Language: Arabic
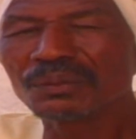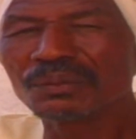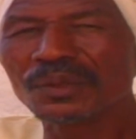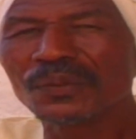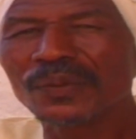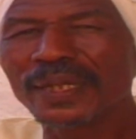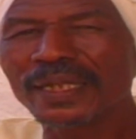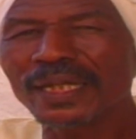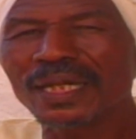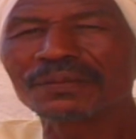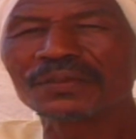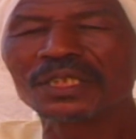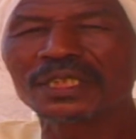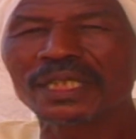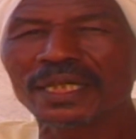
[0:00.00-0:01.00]
بمبالغة
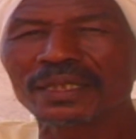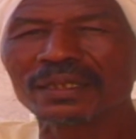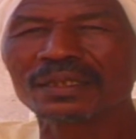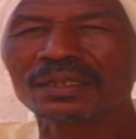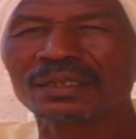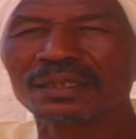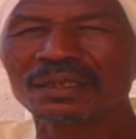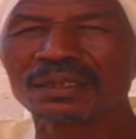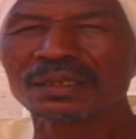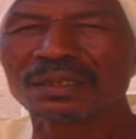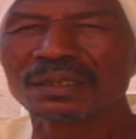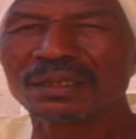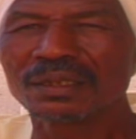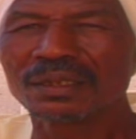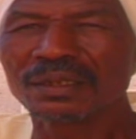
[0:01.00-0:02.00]
في شكل
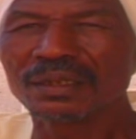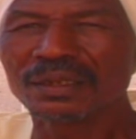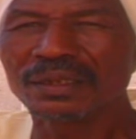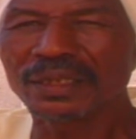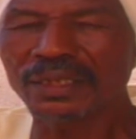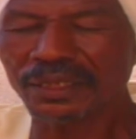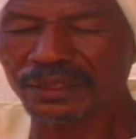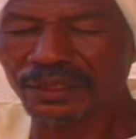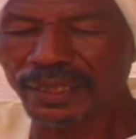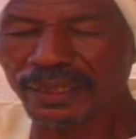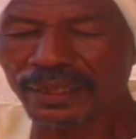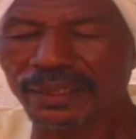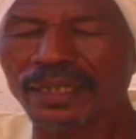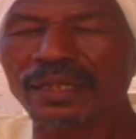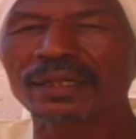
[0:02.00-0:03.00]

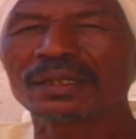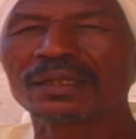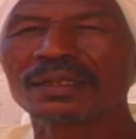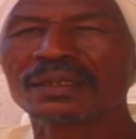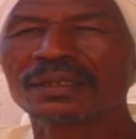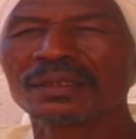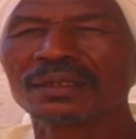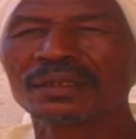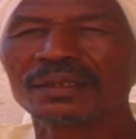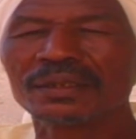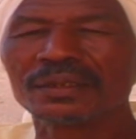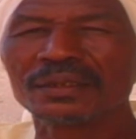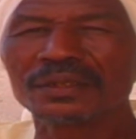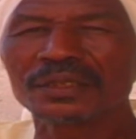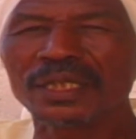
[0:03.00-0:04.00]
إحصائية
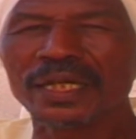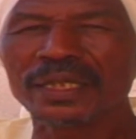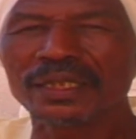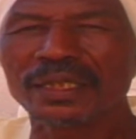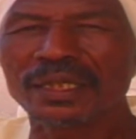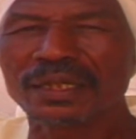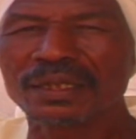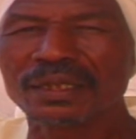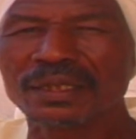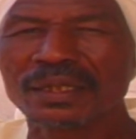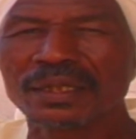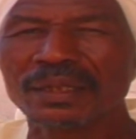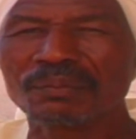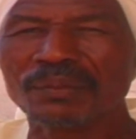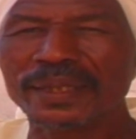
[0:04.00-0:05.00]
شهرية
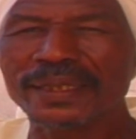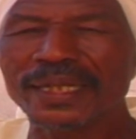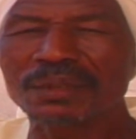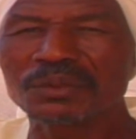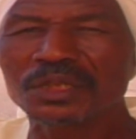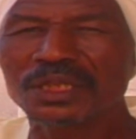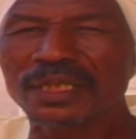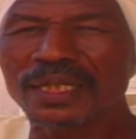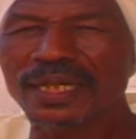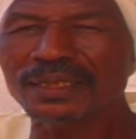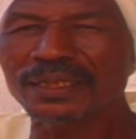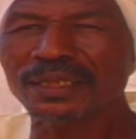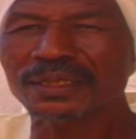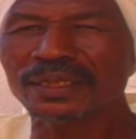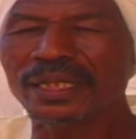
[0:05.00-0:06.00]
بعد ذلك بنشيل
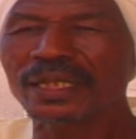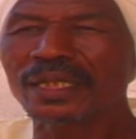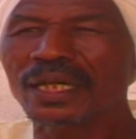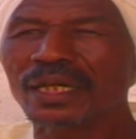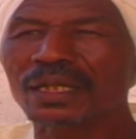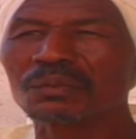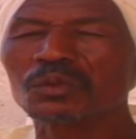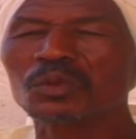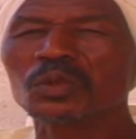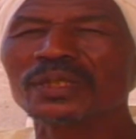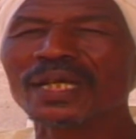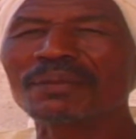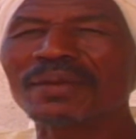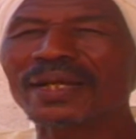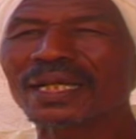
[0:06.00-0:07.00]
هذه الإحصائية
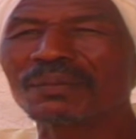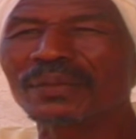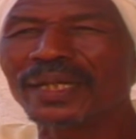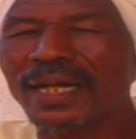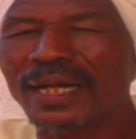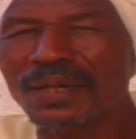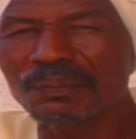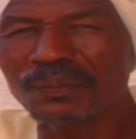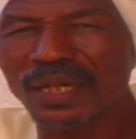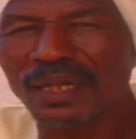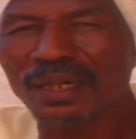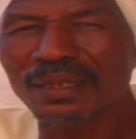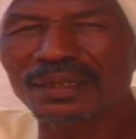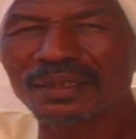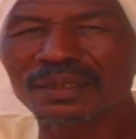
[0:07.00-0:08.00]
بنوديها المحكمة العامة
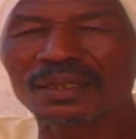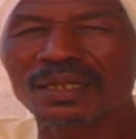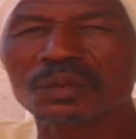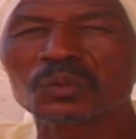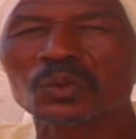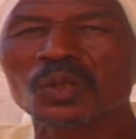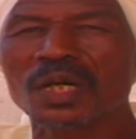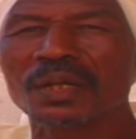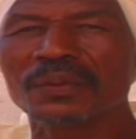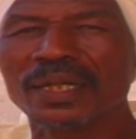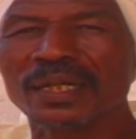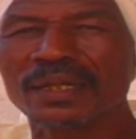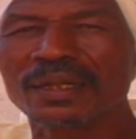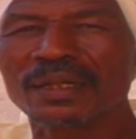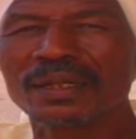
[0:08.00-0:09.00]
واضح